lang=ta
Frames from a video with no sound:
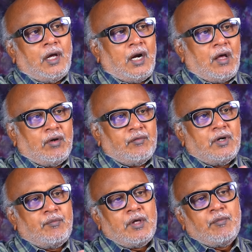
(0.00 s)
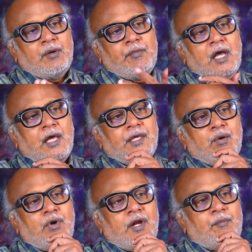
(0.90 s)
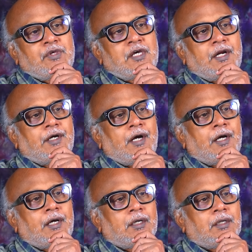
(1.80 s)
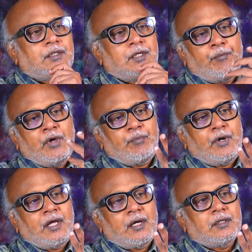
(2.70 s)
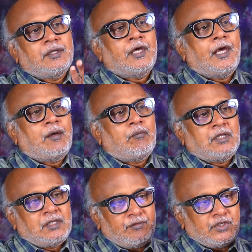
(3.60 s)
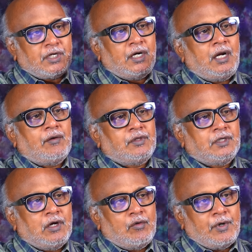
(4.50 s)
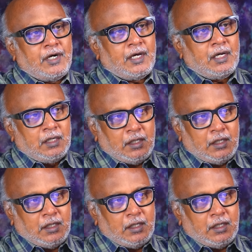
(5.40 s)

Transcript: ஆனால் அவங்க வெறுமனே மென்மையாக அறிக்கை விட்டுட்டு அமைதியாக இருக்காங்க இது எப்பேற்பட்ட நீங்கள் மற்ற விஷயங்களில் வந்து கவர்மெண்ட்டை